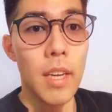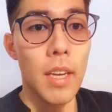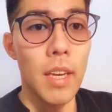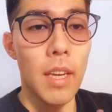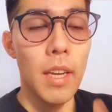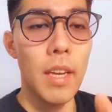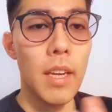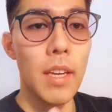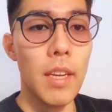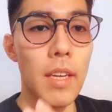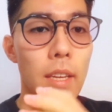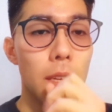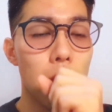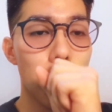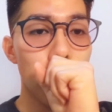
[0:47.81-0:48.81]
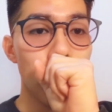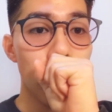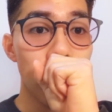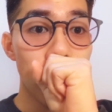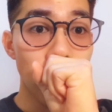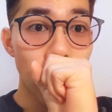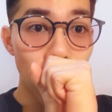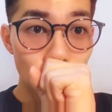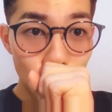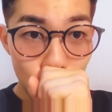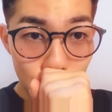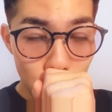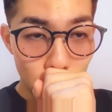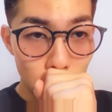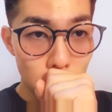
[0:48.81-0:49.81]
Eh, según
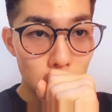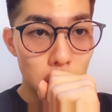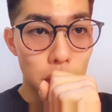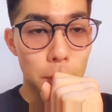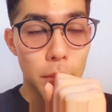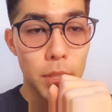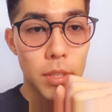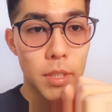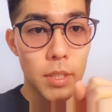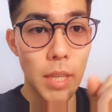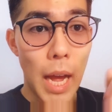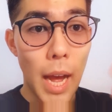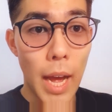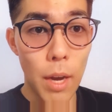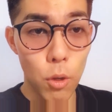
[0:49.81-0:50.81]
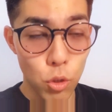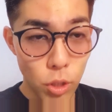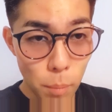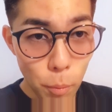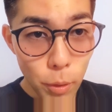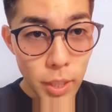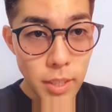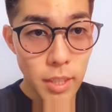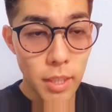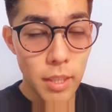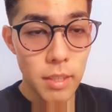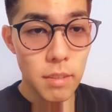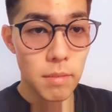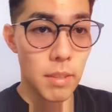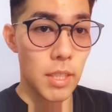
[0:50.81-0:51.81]
yo, pues a los
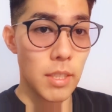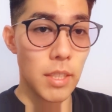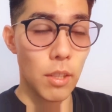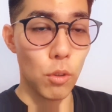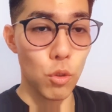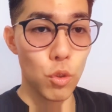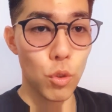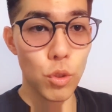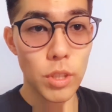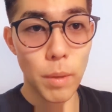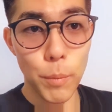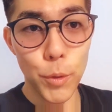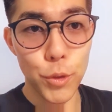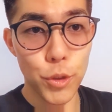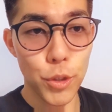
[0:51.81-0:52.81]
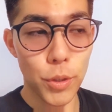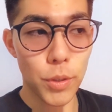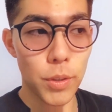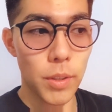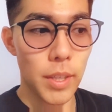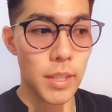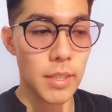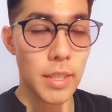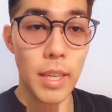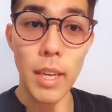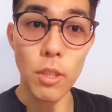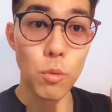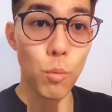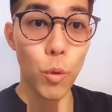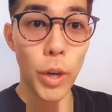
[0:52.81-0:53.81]
japoneses este, nos gusta mucho este,
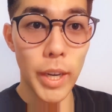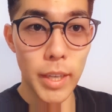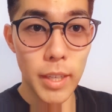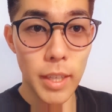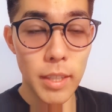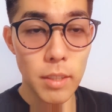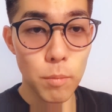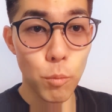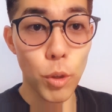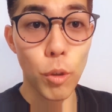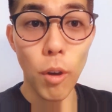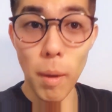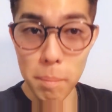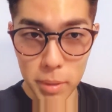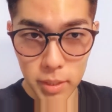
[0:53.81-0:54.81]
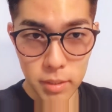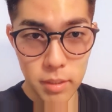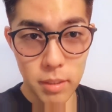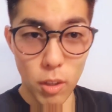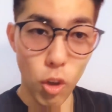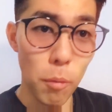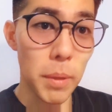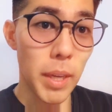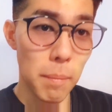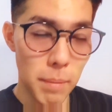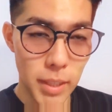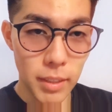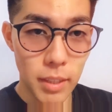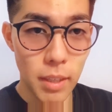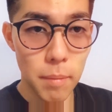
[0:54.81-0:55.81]
las mujeres muy guapas,
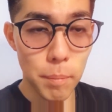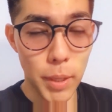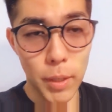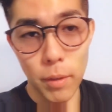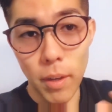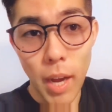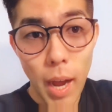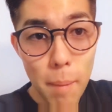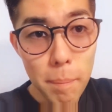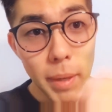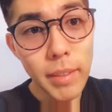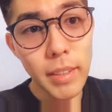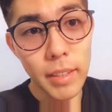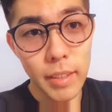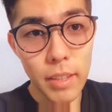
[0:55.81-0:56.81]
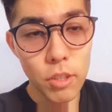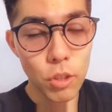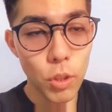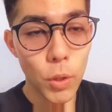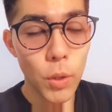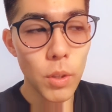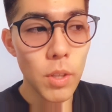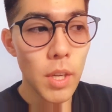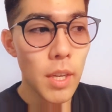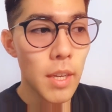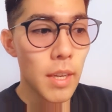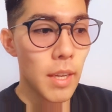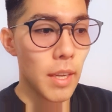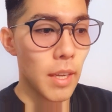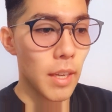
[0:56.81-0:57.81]
obviamente. Pero aparte de esto,
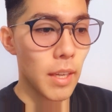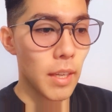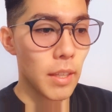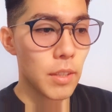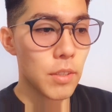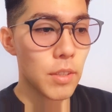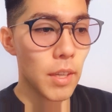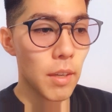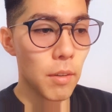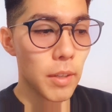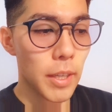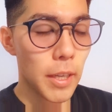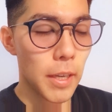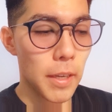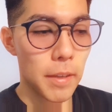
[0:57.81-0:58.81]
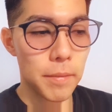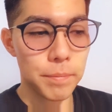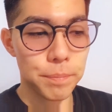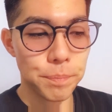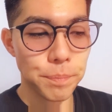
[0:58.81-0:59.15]
eh, creo que